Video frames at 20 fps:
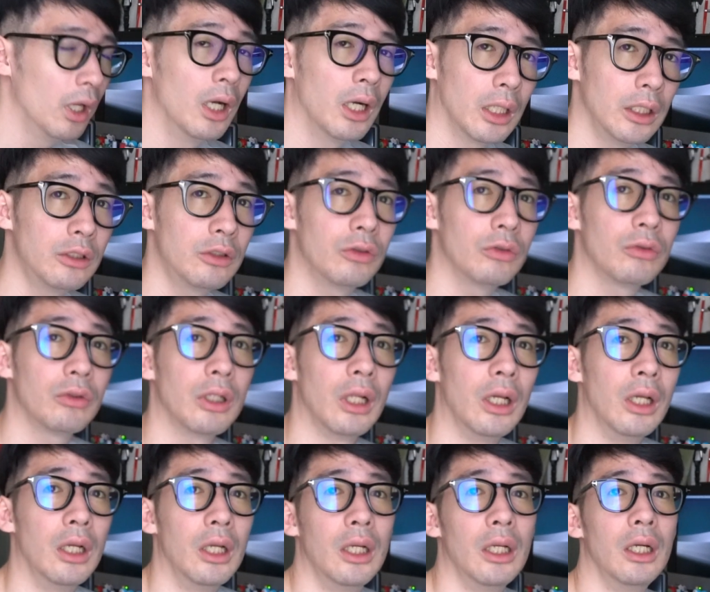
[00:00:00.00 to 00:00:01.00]
はいということで、
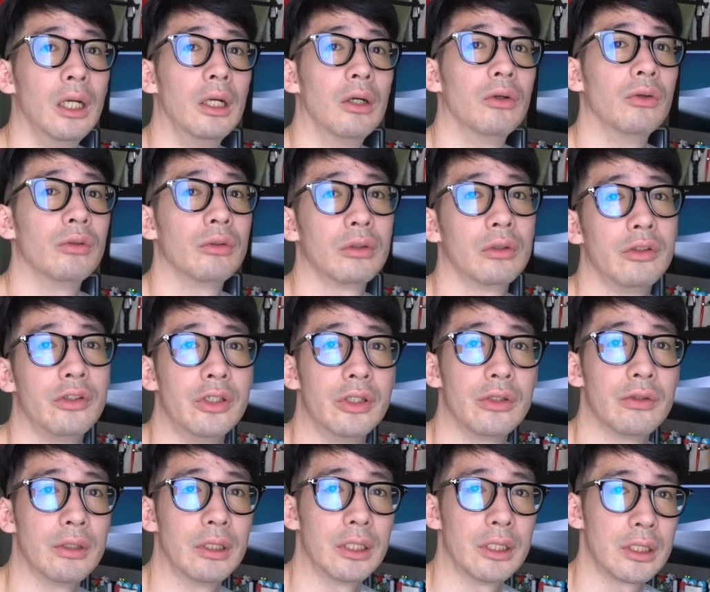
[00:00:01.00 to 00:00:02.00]
え本
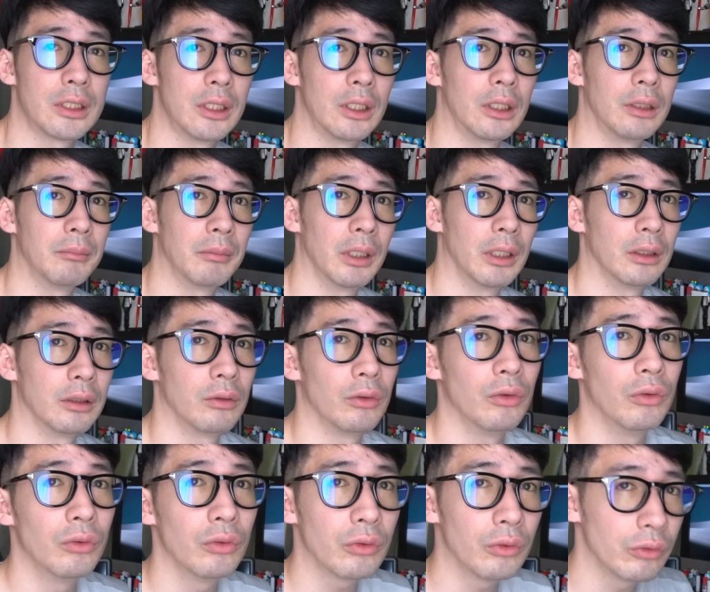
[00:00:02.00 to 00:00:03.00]
日はですね、まあ、
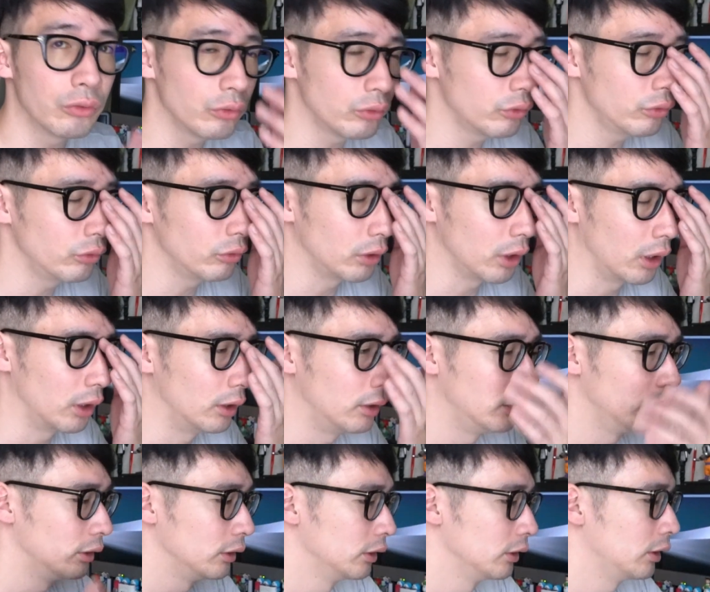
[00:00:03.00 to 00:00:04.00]
報告というか、
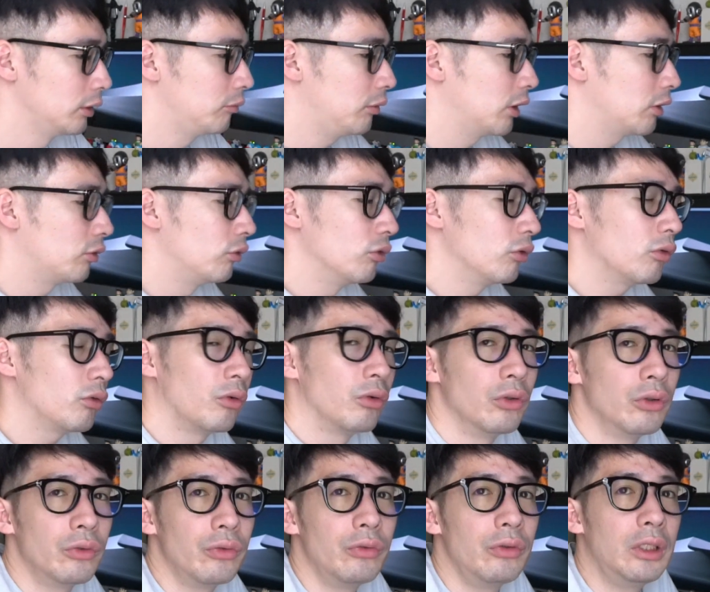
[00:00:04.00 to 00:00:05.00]
まあ、今後こ
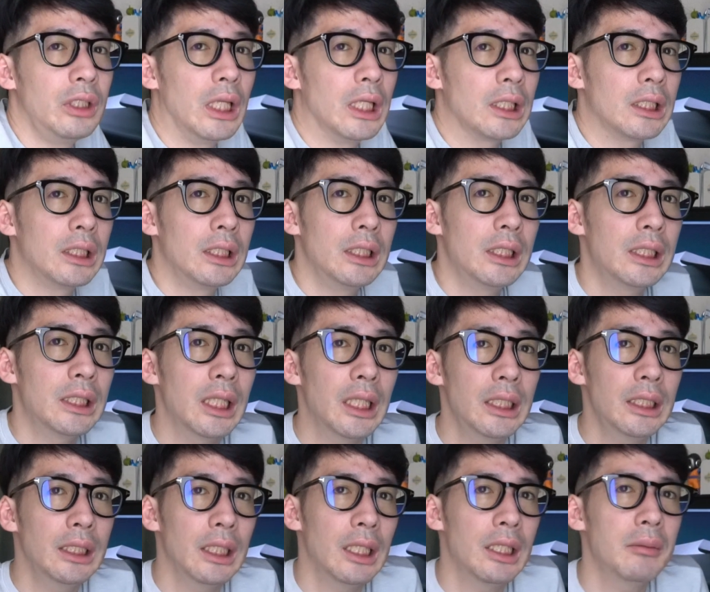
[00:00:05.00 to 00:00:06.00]
ういう風にやっていきた
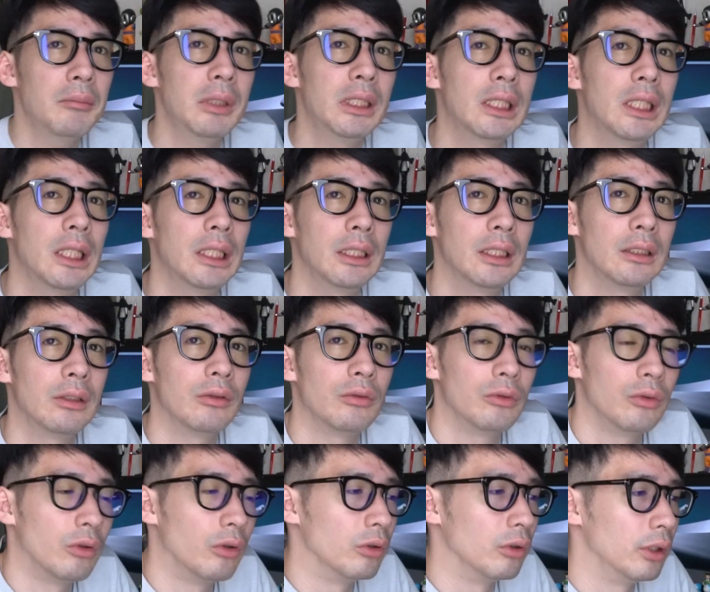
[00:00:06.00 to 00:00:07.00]
いなみたいなの
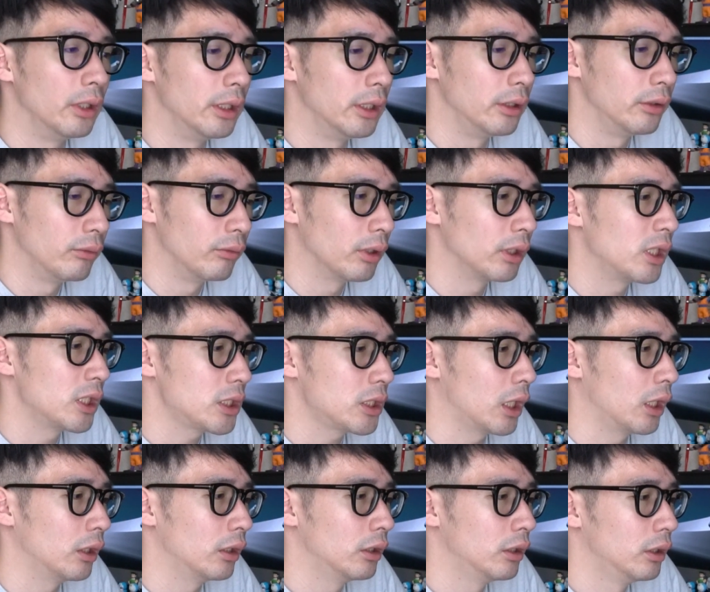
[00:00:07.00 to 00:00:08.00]
の、え動画でし
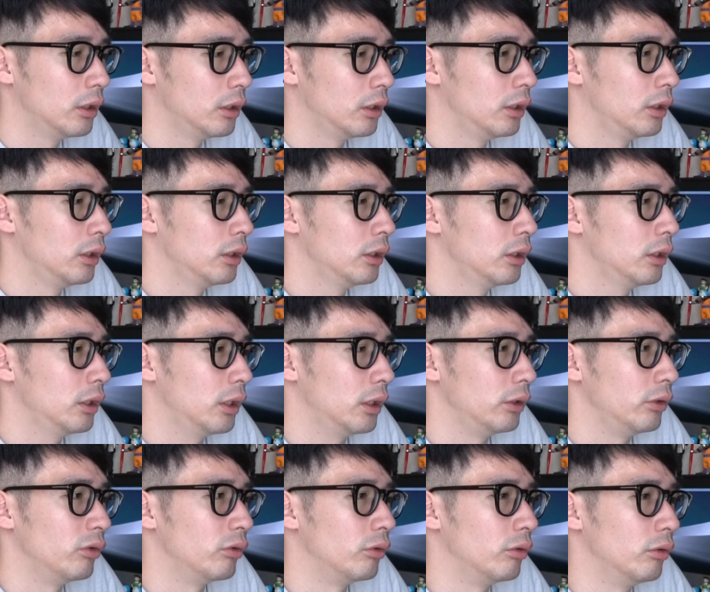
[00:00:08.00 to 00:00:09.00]
た。あ
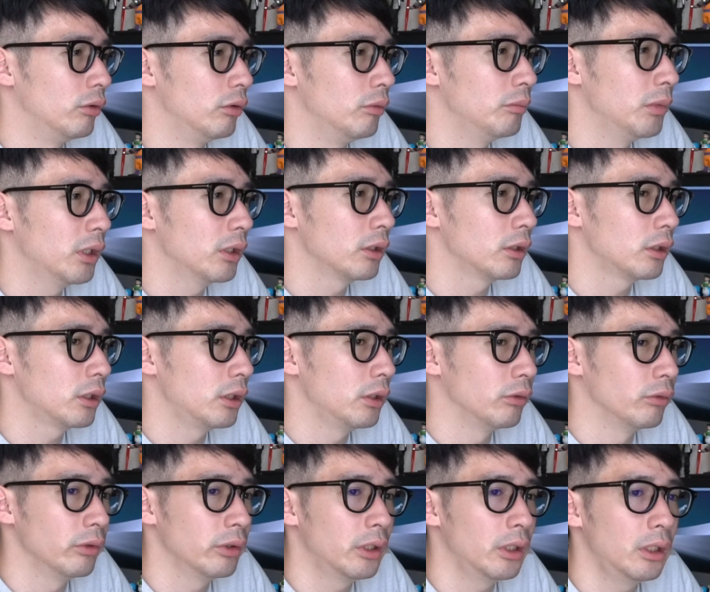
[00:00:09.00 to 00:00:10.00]
のー、まあ基
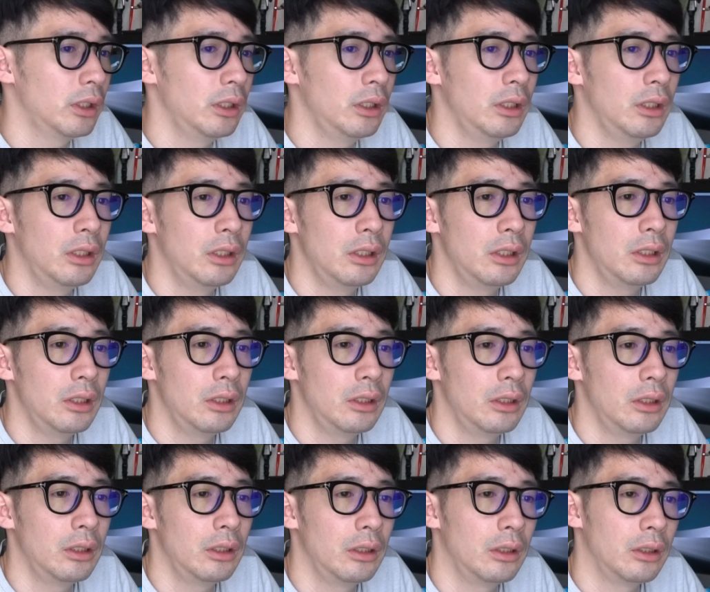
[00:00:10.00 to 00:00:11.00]
本的
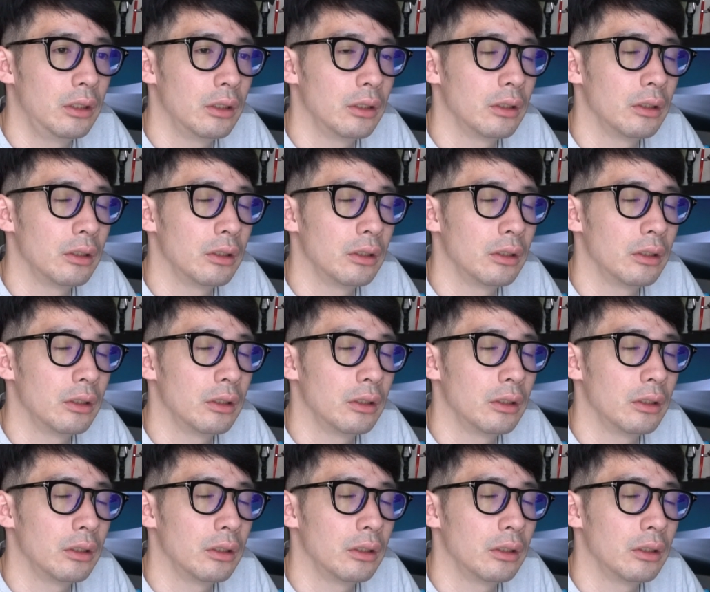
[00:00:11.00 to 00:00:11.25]
に